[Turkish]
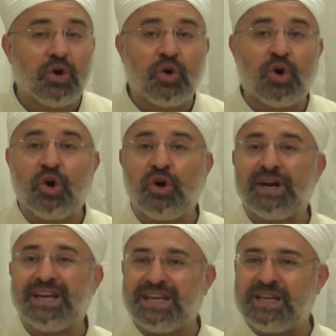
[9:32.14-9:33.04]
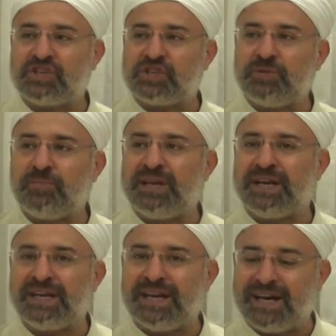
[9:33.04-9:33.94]
o isimler
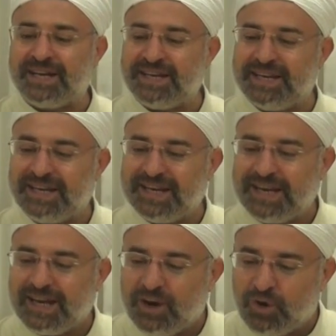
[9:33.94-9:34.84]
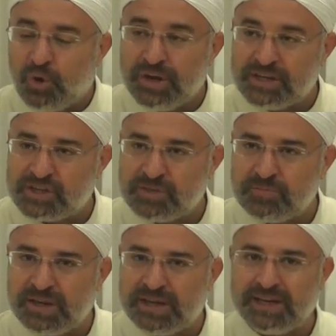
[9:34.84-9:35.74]
yani o
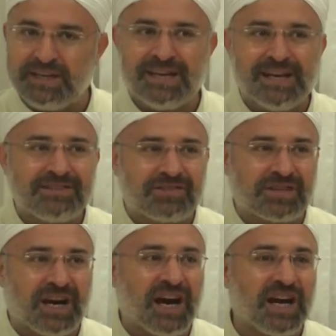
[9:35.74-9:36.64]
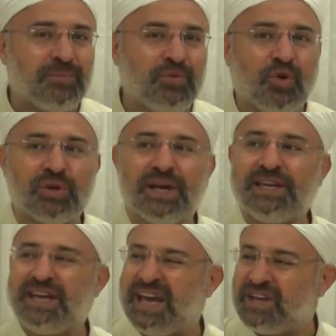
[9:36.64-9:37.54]
isimlerin sahibi
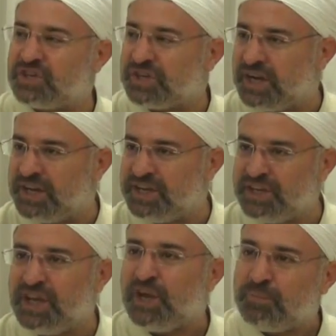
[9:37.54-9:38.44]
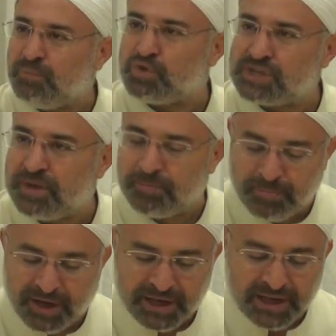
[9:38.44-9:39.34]
olan eşyayı,
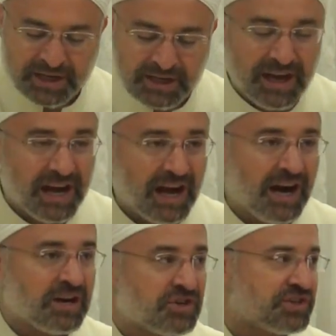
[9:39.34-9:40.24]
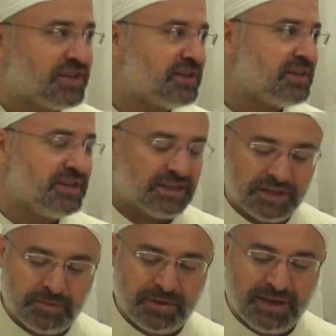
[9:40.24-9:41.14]
müsemmaları arz etti.
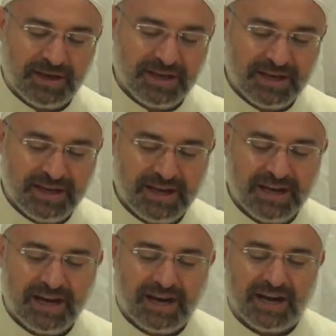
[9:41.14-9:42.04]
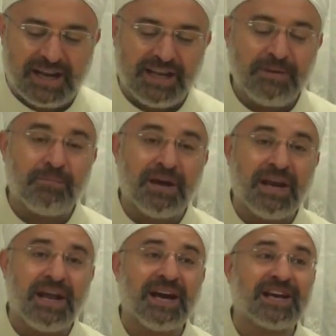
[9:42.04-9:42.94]
Kime? Alel
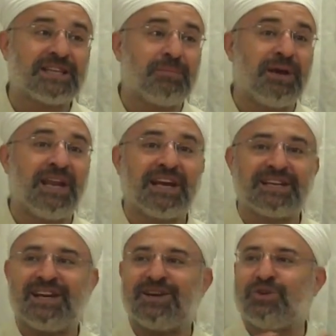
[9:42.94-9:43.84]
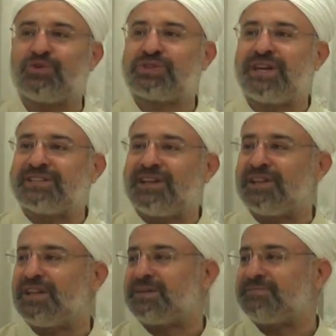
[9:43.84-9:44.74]
melekete, meleklere gösterdi
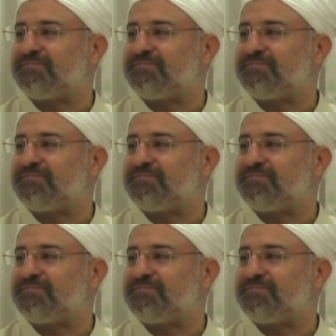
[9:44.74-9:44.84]
Allah.